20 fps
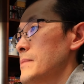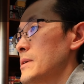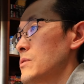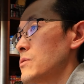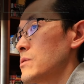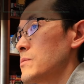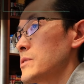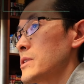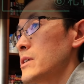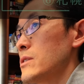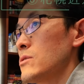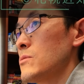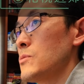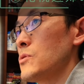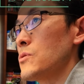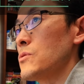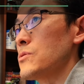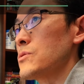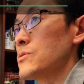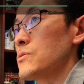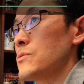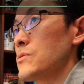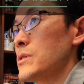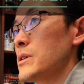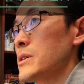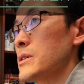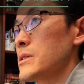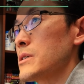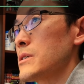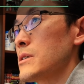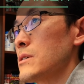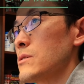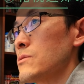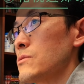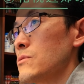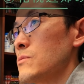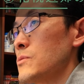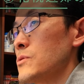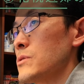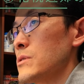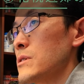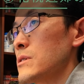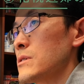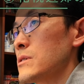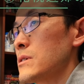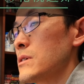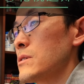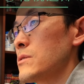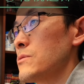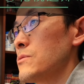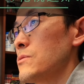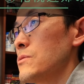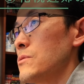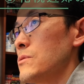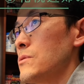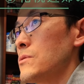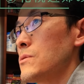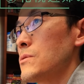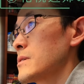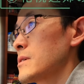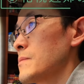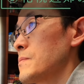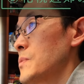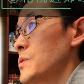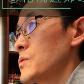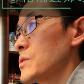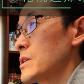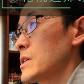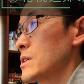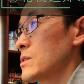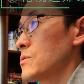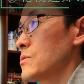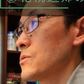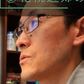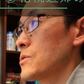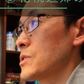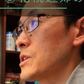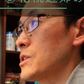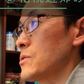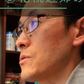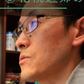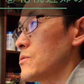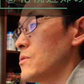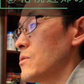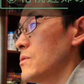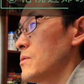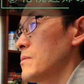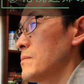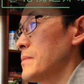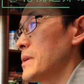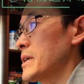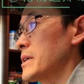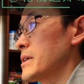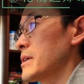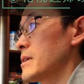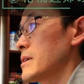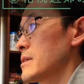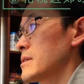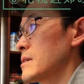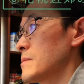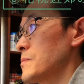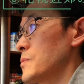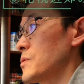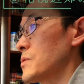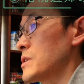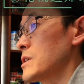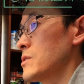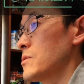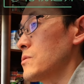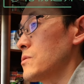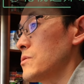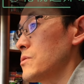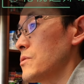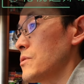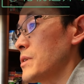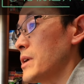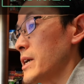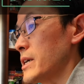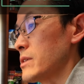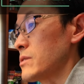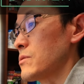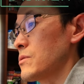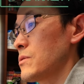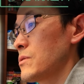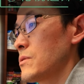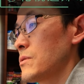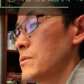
これも何度もご紹介してですけど札幌近郊のキノコ by 札幌キノコの会という